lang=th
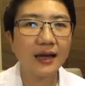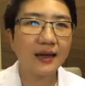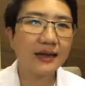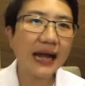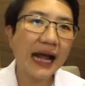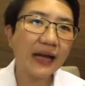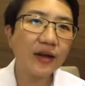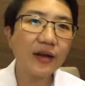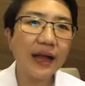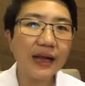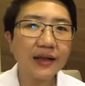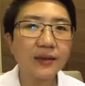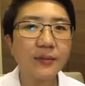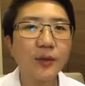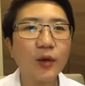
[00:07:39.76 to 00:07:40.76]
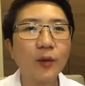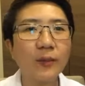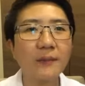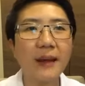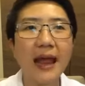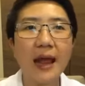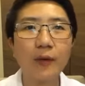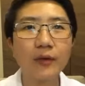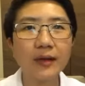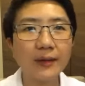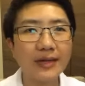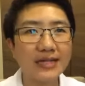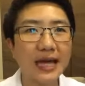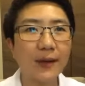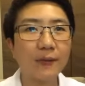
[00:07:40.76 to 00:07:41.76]
นานเท่าไหร่คือบางคนเป็นแผลอุ้ยอะ
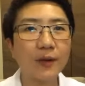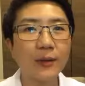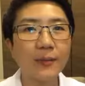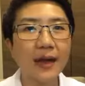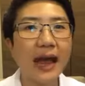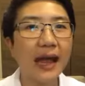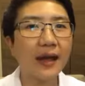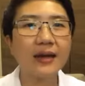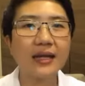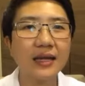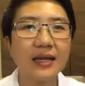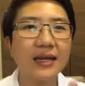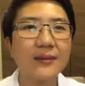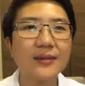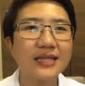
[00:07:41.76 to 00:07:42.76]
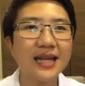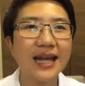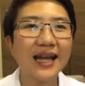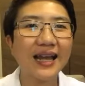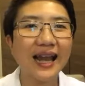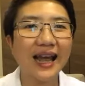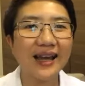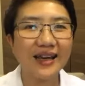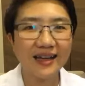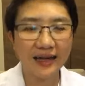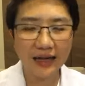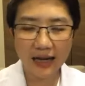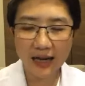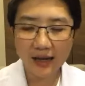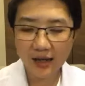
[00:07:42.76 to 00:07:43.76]
ไรสามวันไม่หายอันนี้อันนี้ไม่ใช่ละ
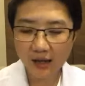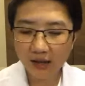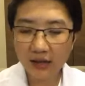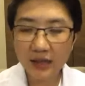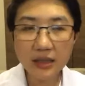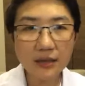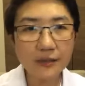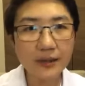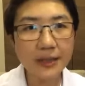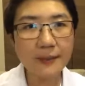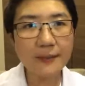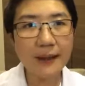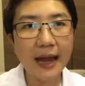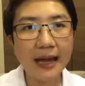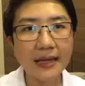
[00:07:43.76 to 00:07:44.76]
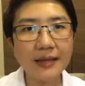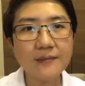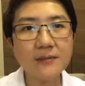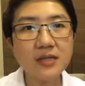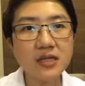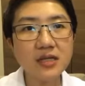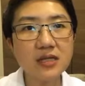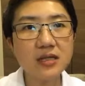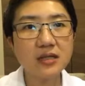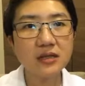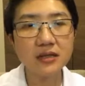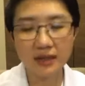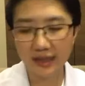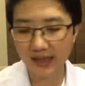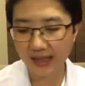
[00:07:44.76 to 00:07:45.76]
นะคะ คือบางทีเป็นแผลที่มือ
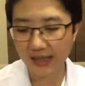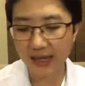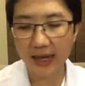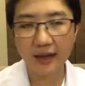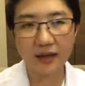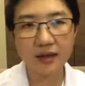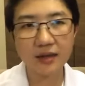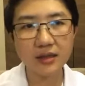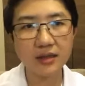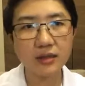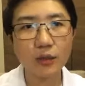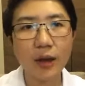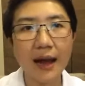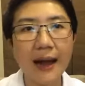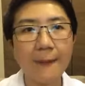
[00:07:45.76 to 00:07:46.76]
อะไรเงี้ยก็คือว่า